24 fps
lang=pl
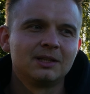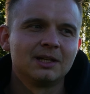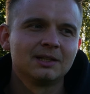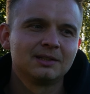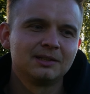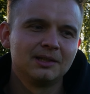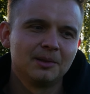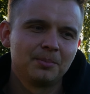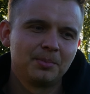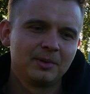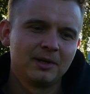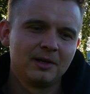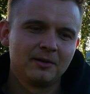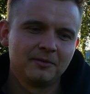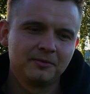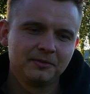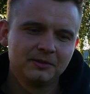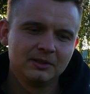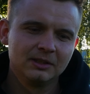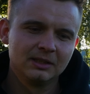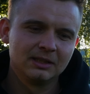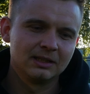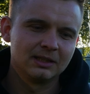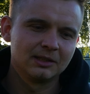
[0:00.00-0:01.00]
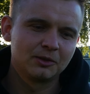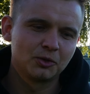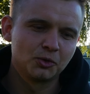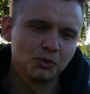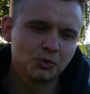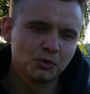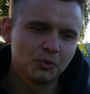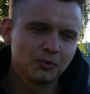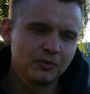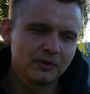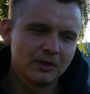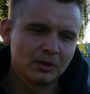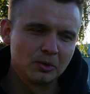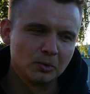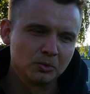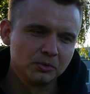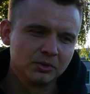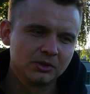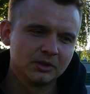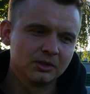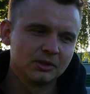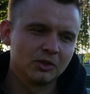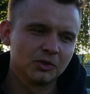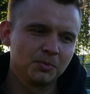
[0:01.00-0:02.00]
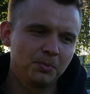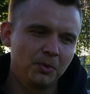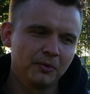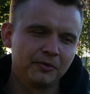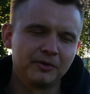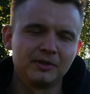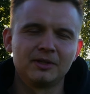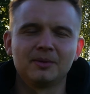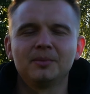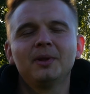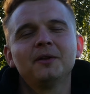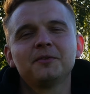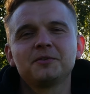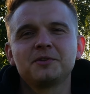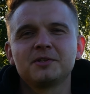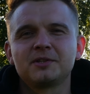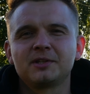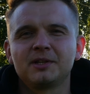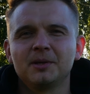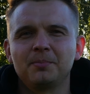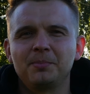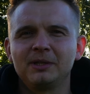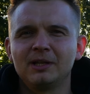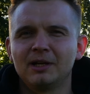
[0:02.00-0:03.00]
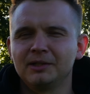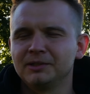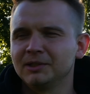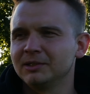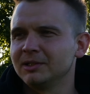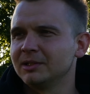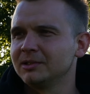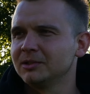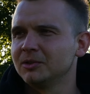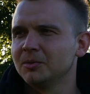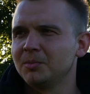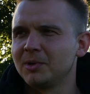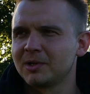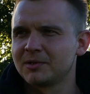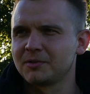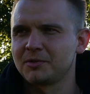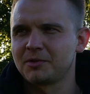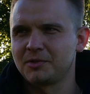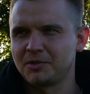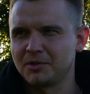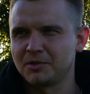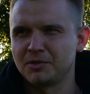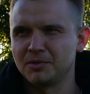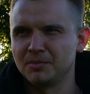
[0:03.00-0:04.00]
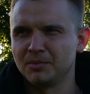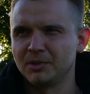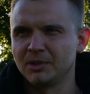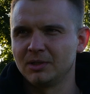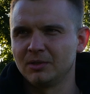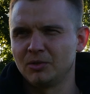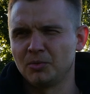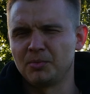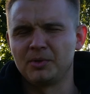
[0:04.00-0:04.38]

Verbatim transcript: Tak naprawdę końcówka rundy odpowie nam na wszystkie pytania, dlatego bardzo się cieszymy.